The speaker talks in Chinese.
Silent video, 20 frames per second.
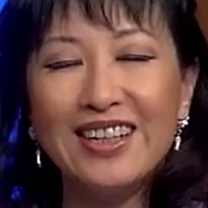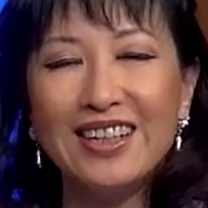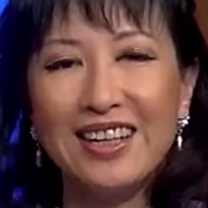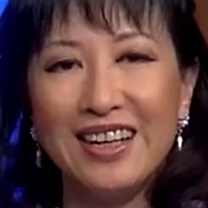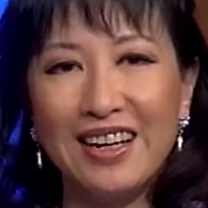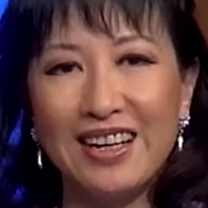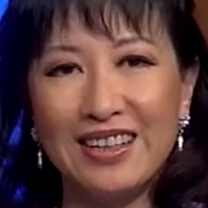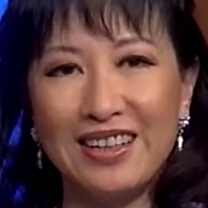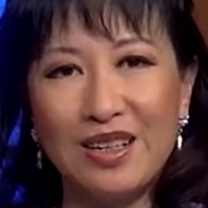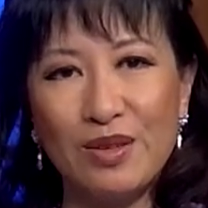
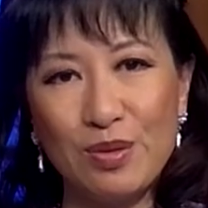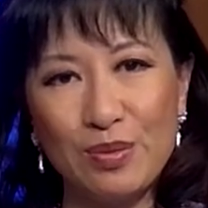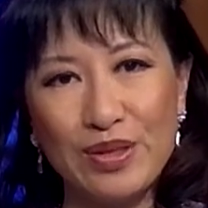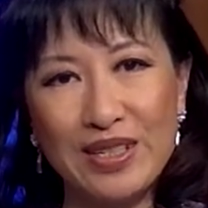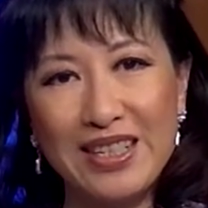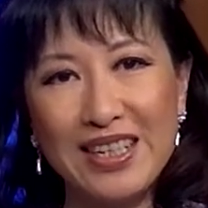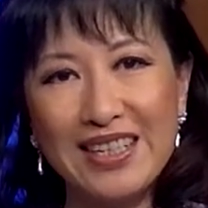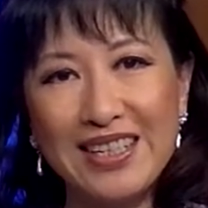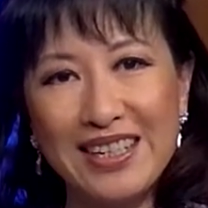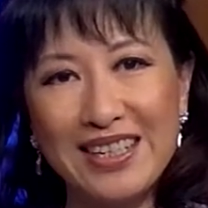啊，那我们
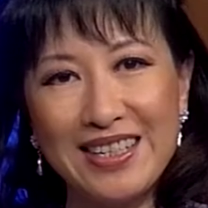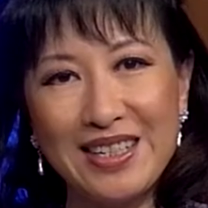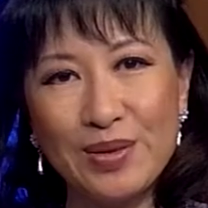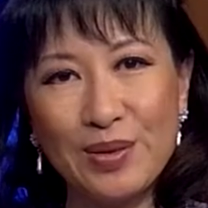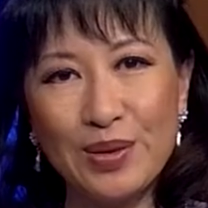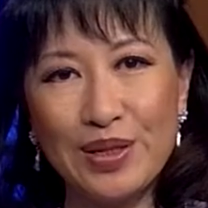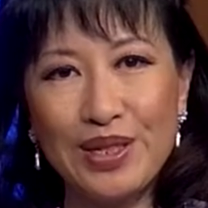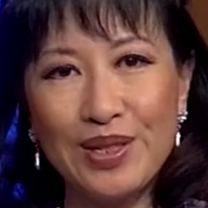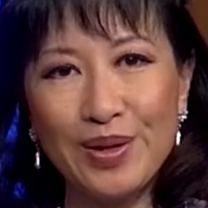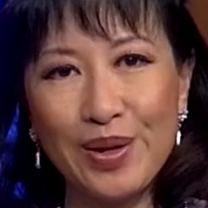现在进入
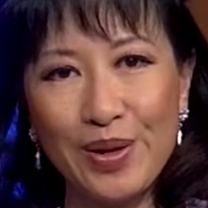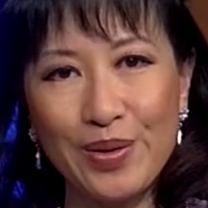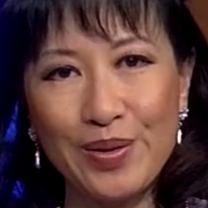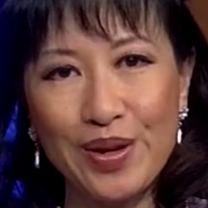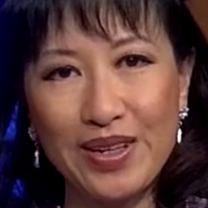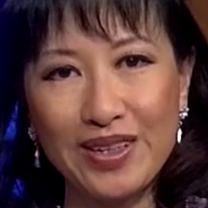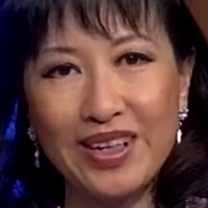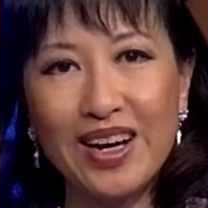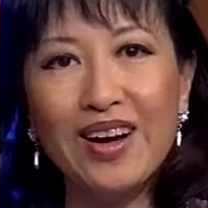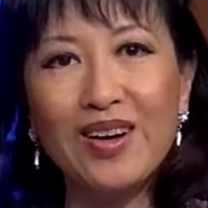一段广
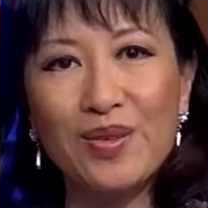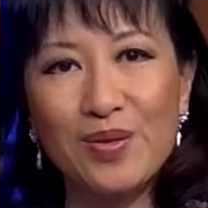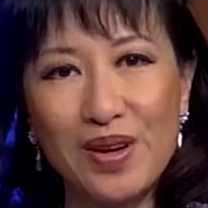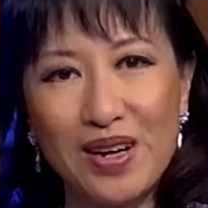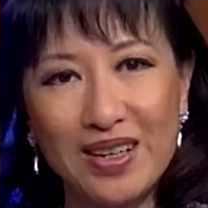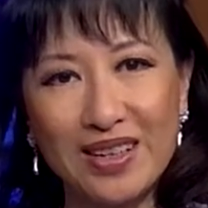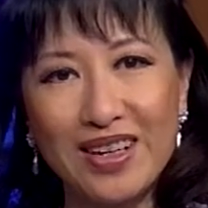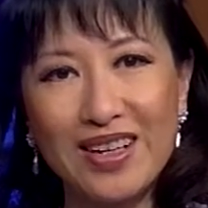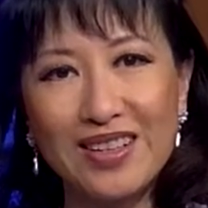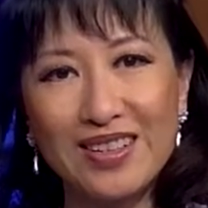告，广
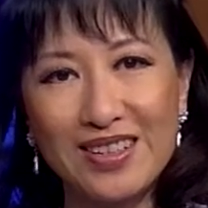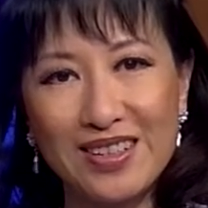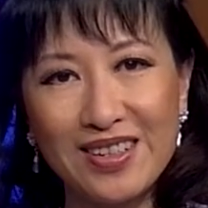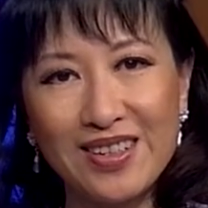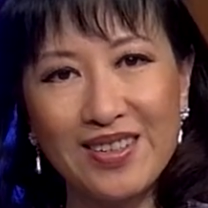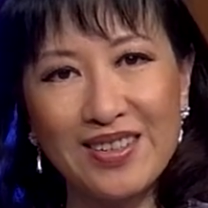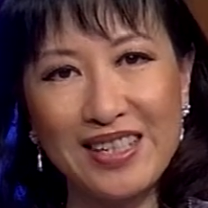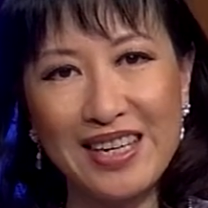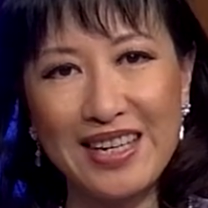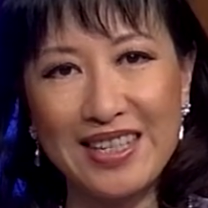告之后
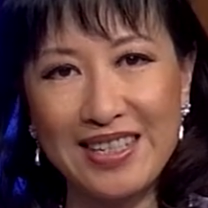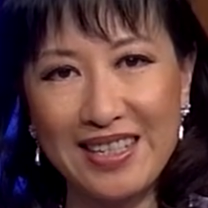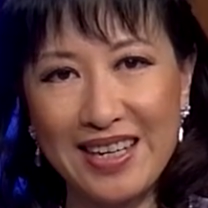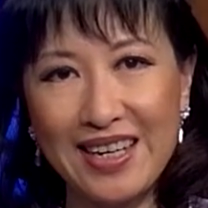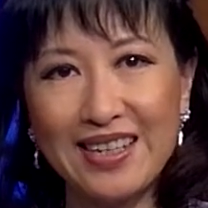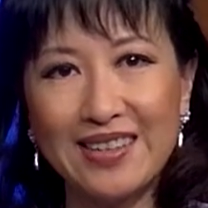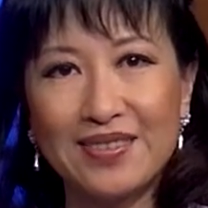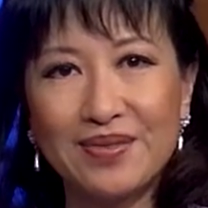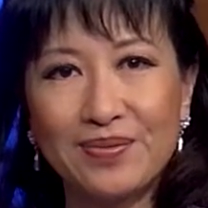再见。